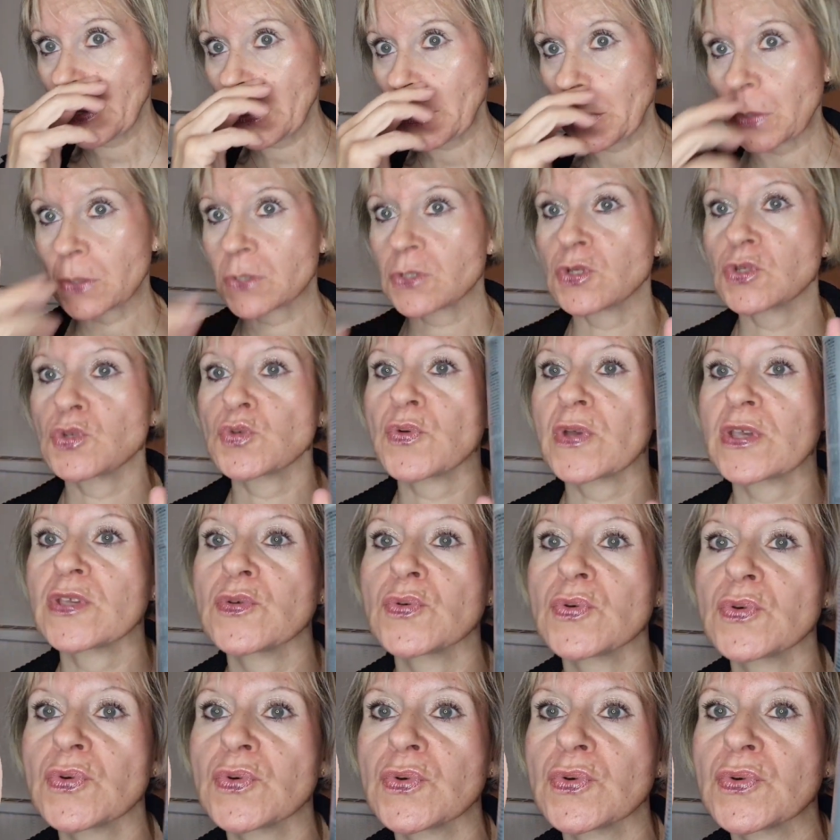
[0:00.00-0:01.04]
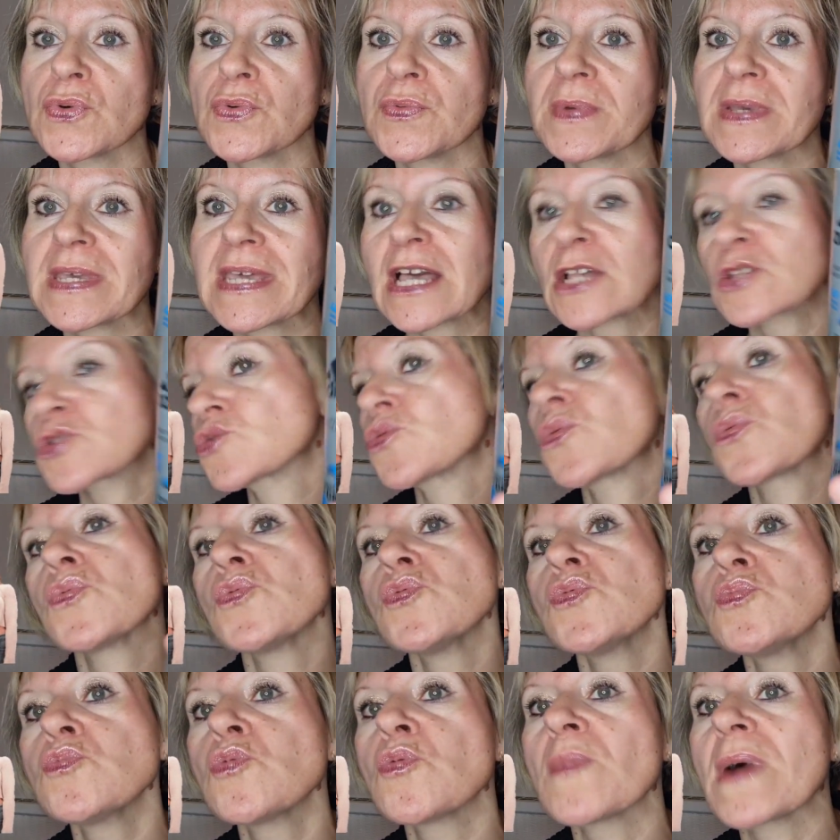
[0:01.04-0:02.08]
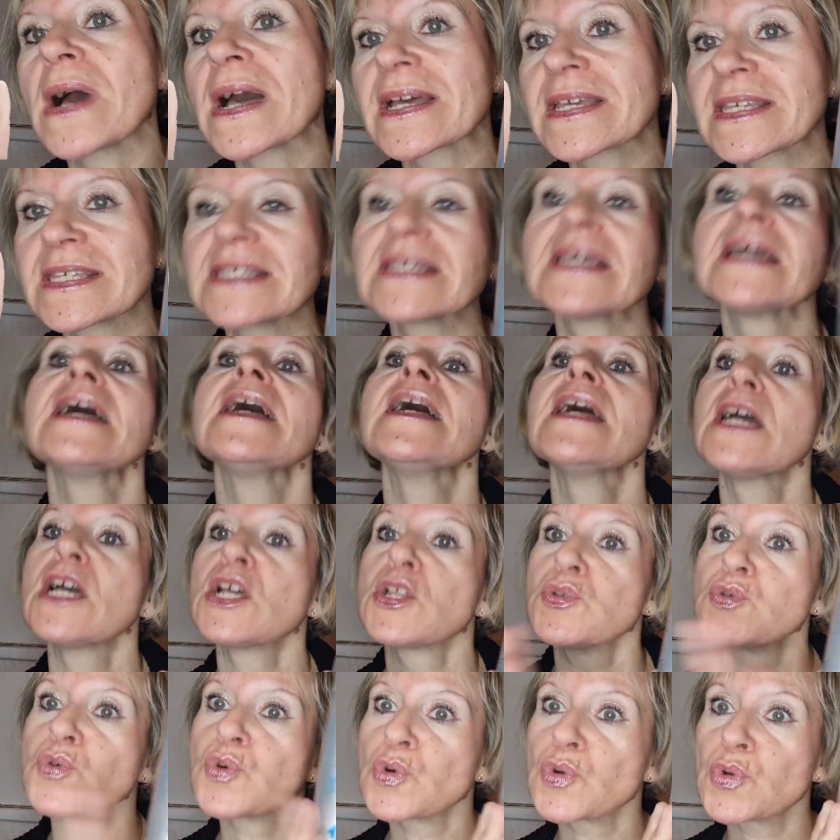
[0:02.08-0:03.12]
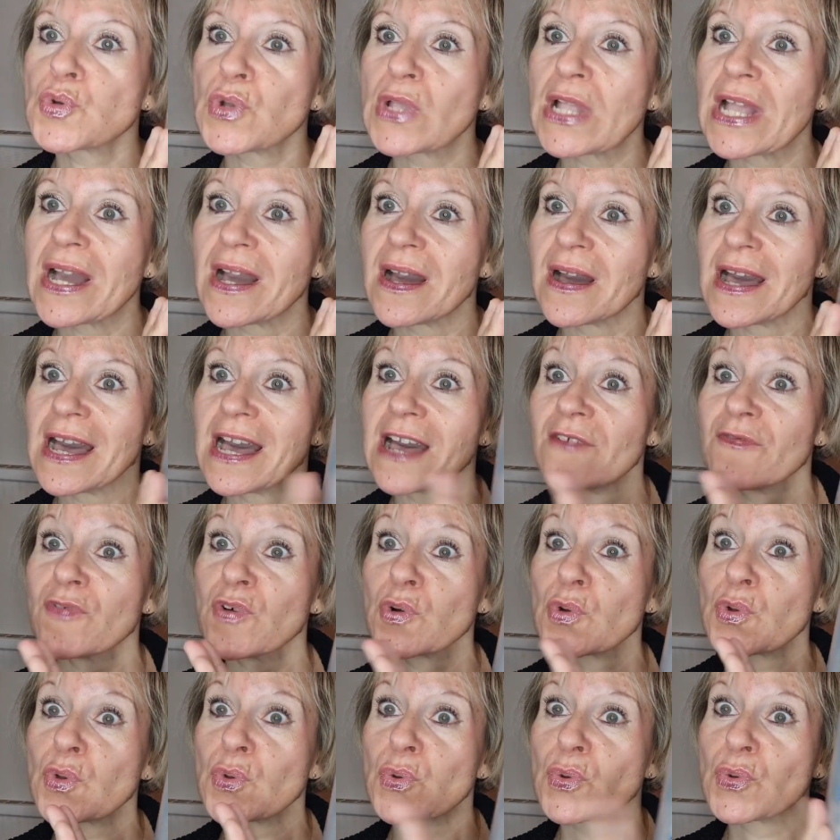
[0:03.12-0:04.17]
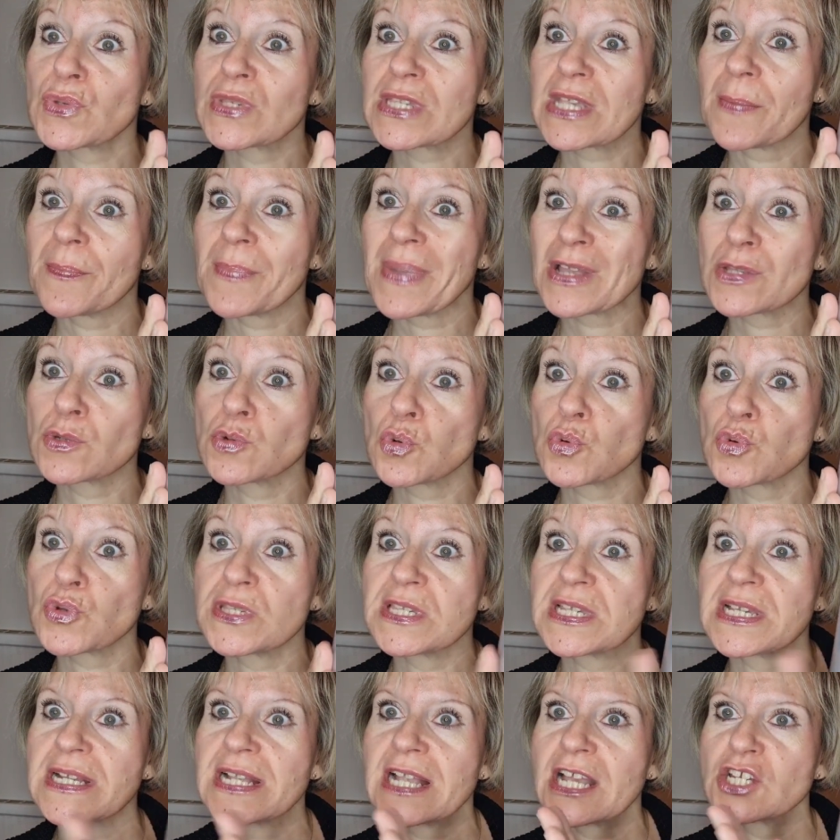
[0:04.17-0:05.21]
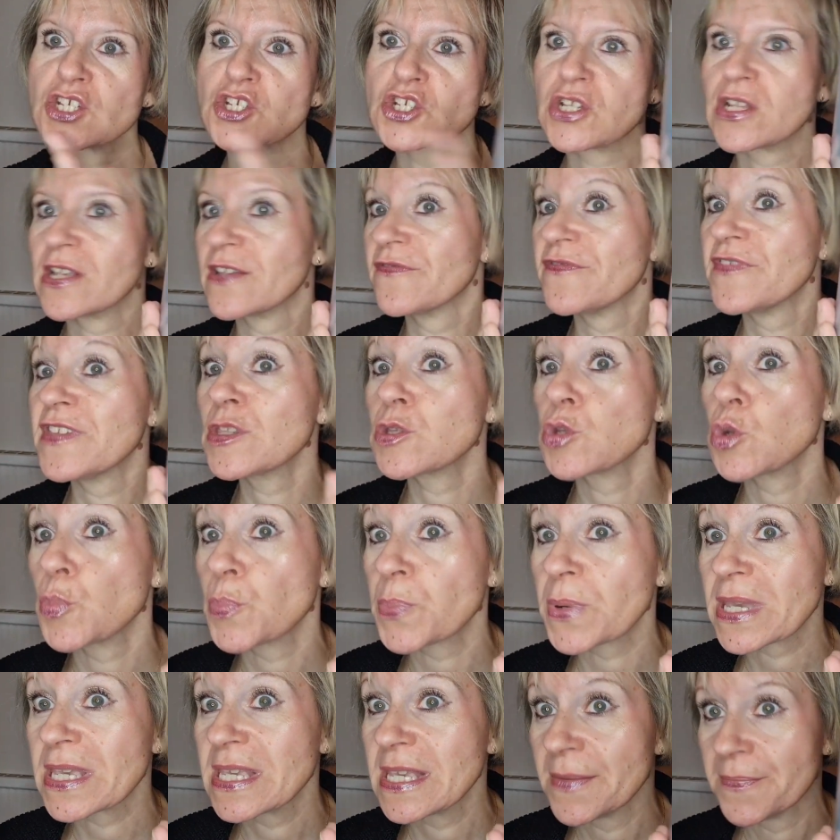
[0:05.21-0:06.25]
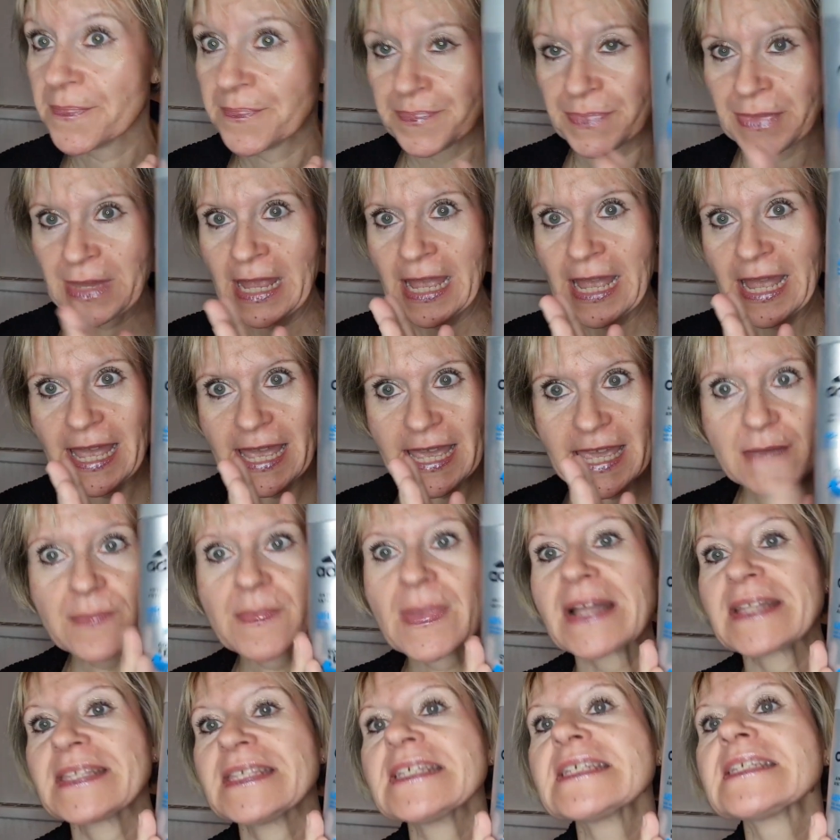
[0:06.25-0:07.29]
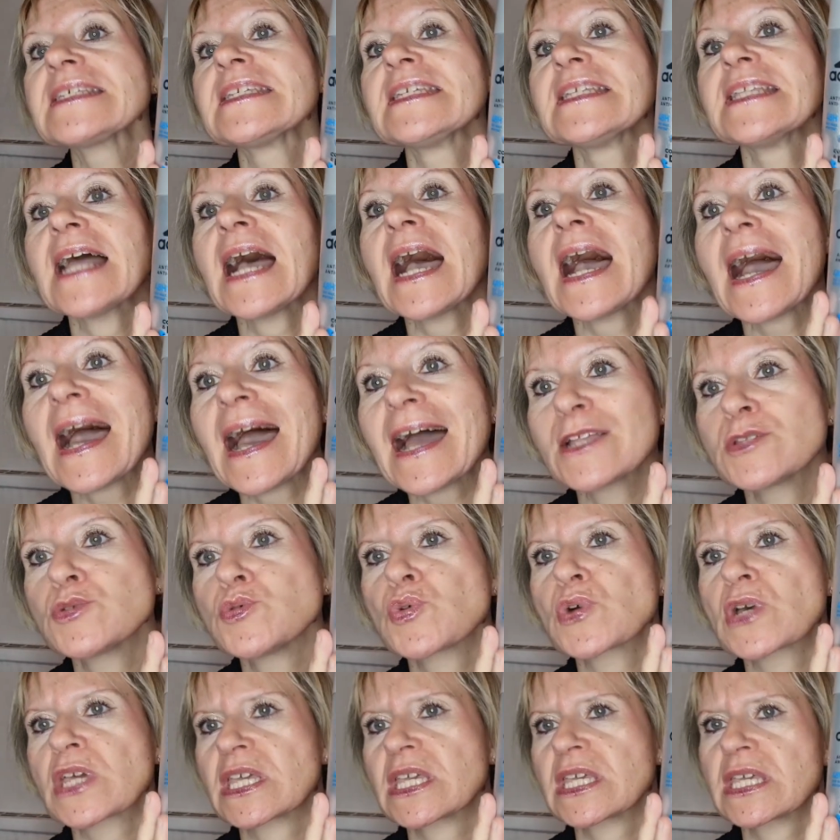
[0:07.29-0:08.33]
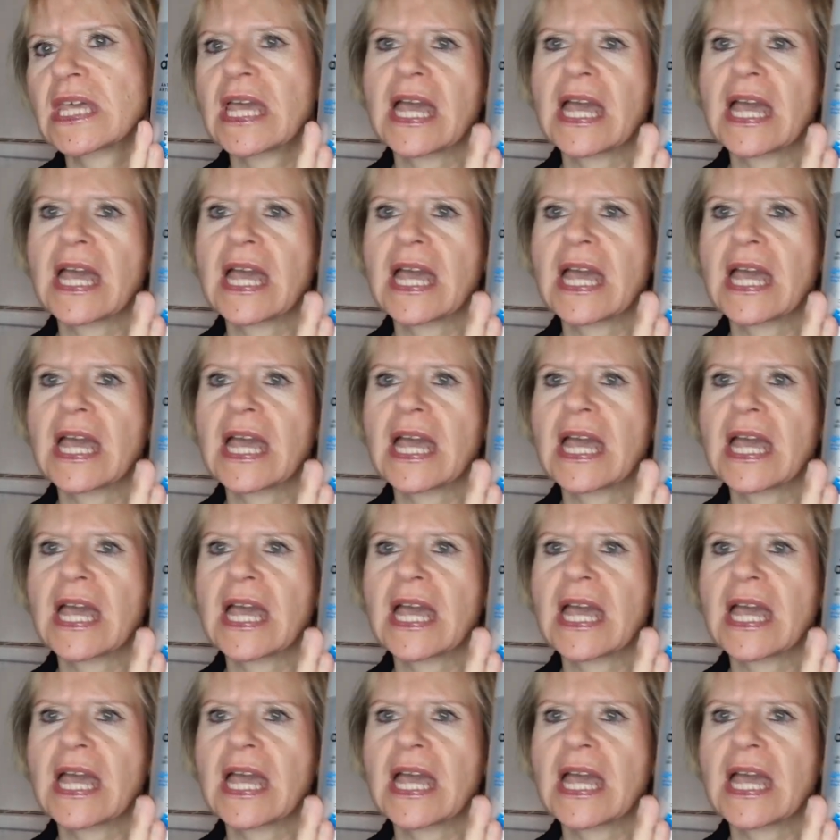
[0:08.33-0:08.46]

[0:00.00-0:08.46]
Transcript: Pardon, que ce soit euh, mes garçons ou mon mari. Donc euh, là, avant que ça parte au recyclage, je l'ai vite pris. Et il m'a dit qu'il a adoré.